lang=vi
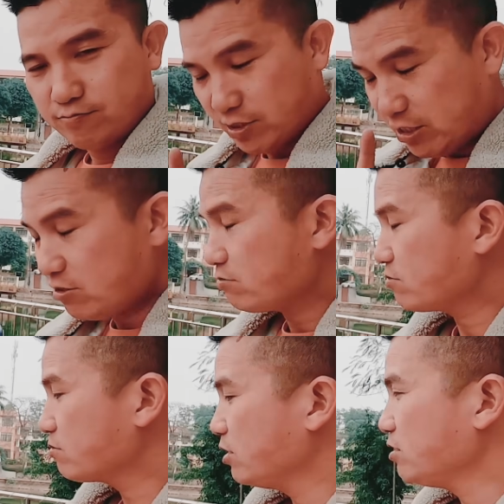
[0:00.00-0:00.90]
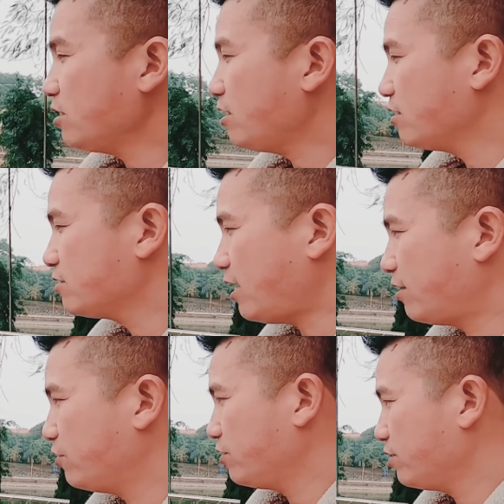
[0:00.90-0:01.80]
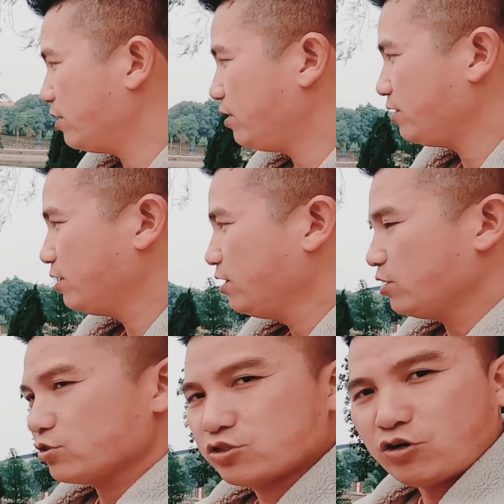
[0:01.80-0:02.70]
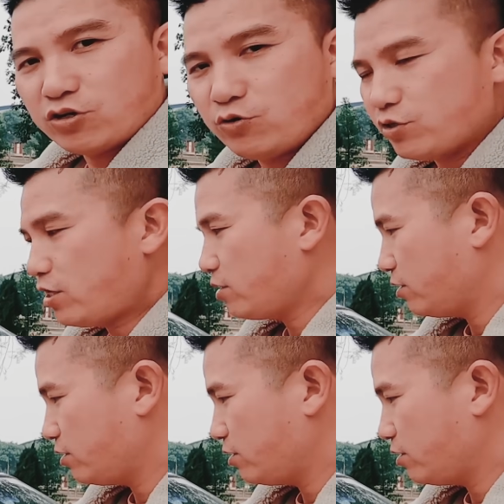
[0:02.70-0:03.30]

tính tính rất là đơn giản thôi đấy dọn nội thất